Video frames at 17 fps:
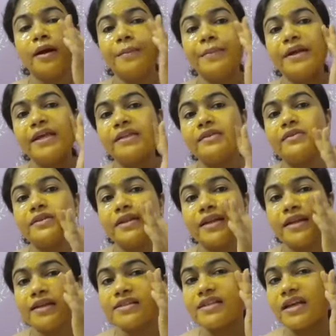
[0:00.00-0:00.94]
அப்படியே இதை
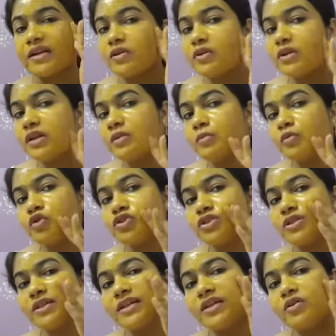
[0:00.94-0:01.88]
வந்து நல்லா சர்க்குலர்
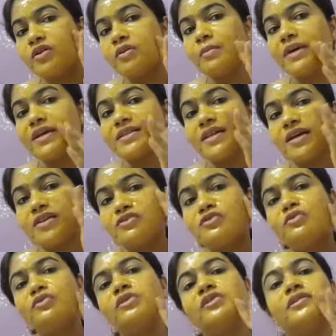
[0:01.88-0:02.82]
மோஷனில் ஒரு
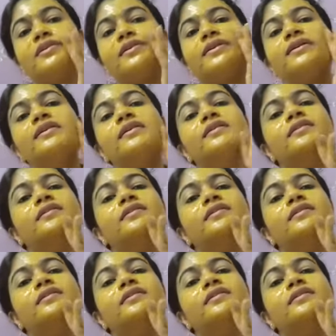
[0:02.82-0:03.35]
மசாஜும் கொடுத்துருங்க